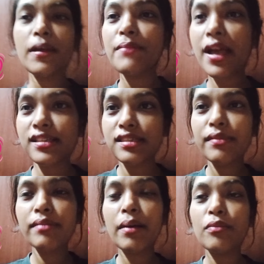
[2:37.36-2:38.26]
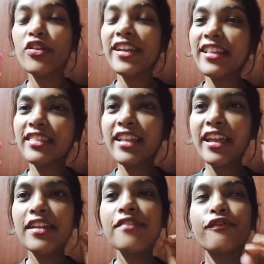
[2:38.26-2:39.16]
मैक्सिमम हम लोग इतना
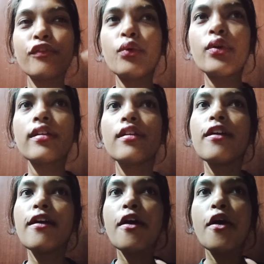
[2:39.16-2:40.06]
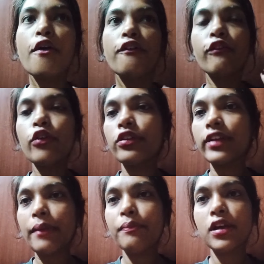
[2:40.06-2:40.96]
ही फोर फोर
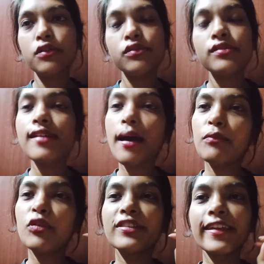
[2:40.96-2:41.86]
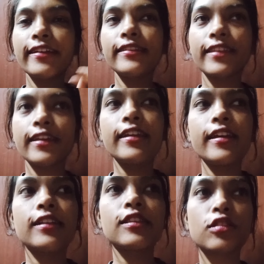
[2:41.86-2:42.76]
टाइप का रोज़ हम लोग देखते ही
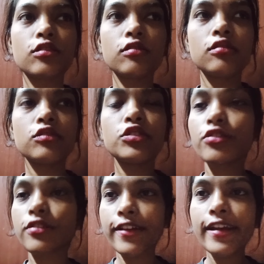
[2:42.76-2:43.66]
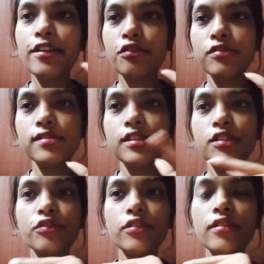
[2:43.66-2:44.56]
है तो जो रेड रोज़ ये
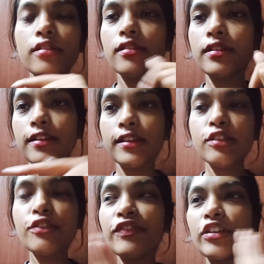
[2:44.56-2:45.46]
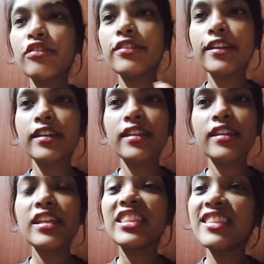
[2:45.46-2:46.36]
जो ये जो वीडियो देख
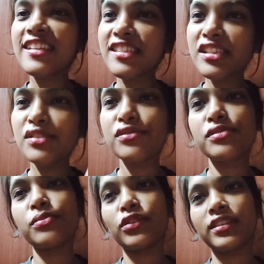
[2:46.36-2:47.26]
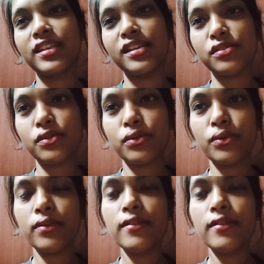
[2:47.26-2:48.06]
रही है देसी रोज़ बोलते हैं इसको